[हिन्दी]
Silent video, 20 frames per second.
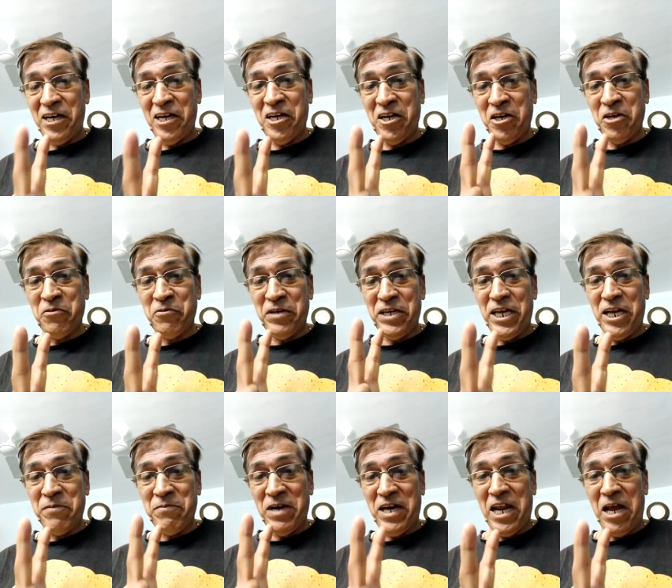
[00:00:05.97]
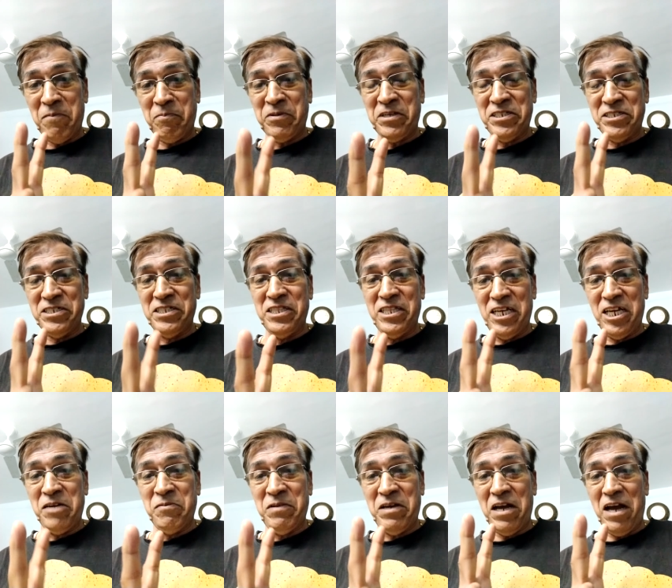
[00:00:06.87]
अगर वो एक बार आपकी
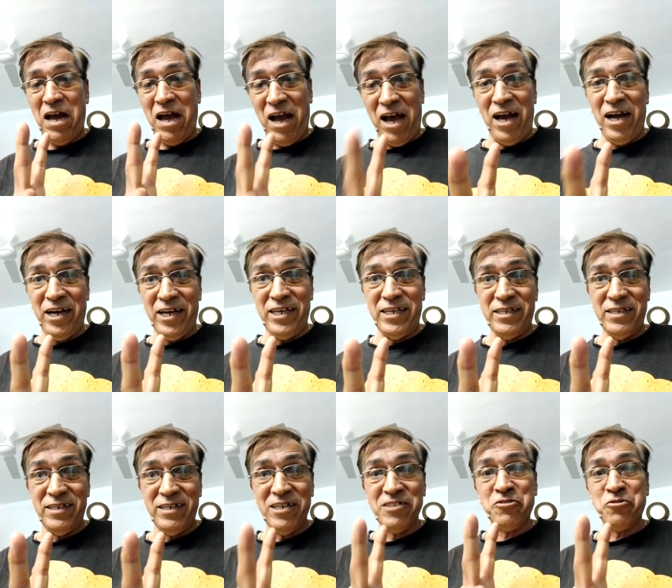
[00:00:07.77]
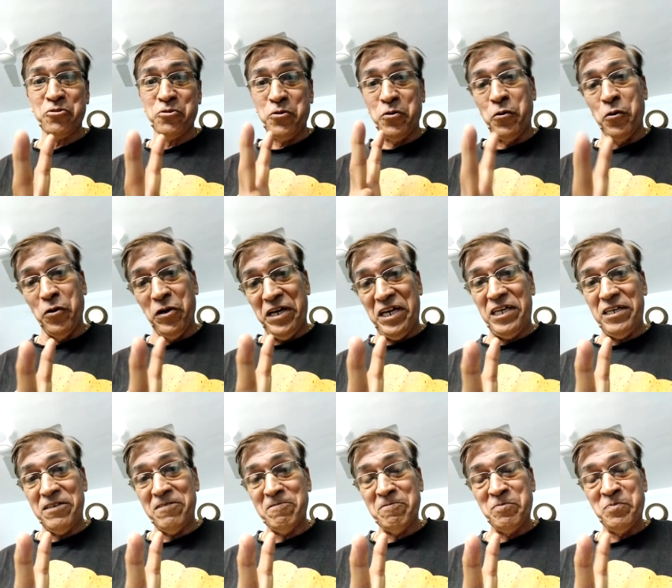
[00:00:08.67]
ज़िंदगी में आ गई या शुरू हो
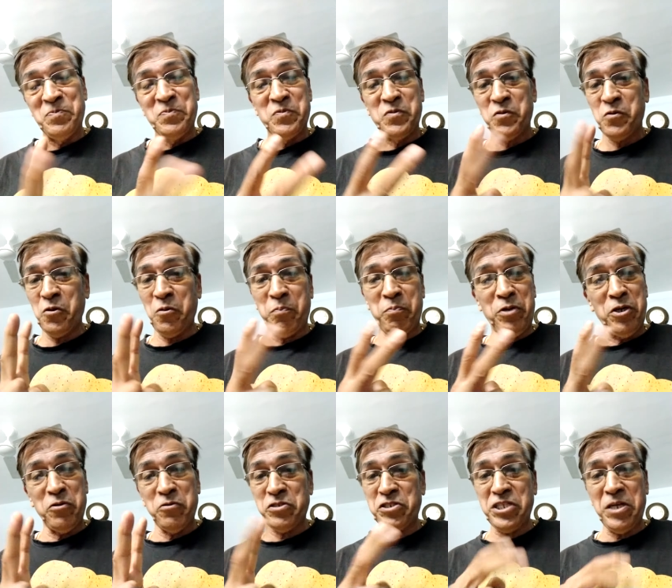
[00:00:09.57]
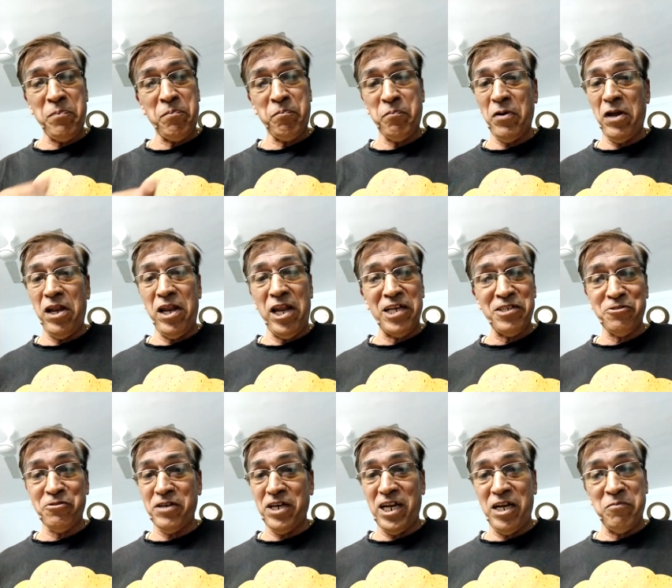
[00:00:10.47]
गई तो फिर उससे पल्ला
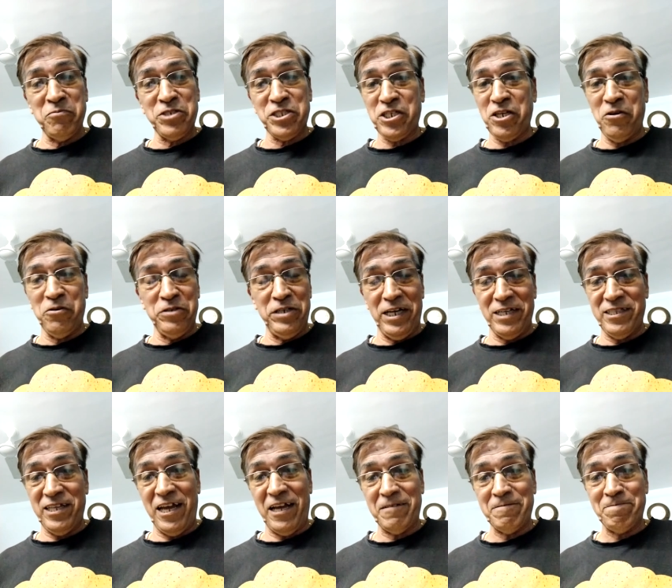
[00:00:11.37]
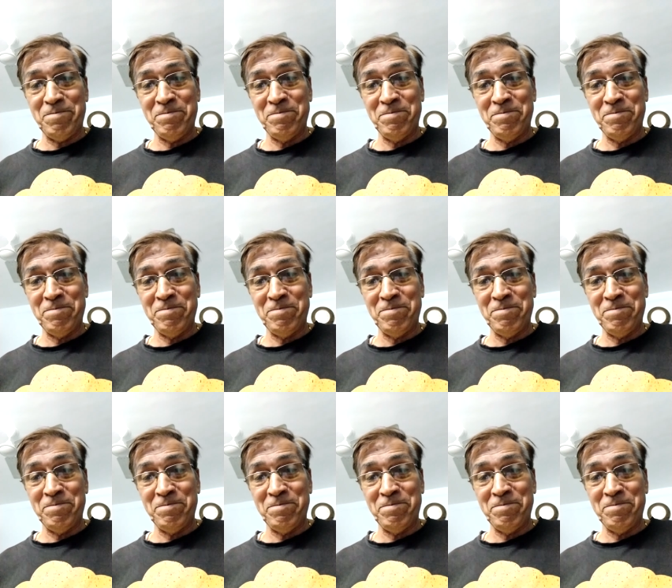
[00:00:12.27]
छुड़ाना मुश्किल हो जाता है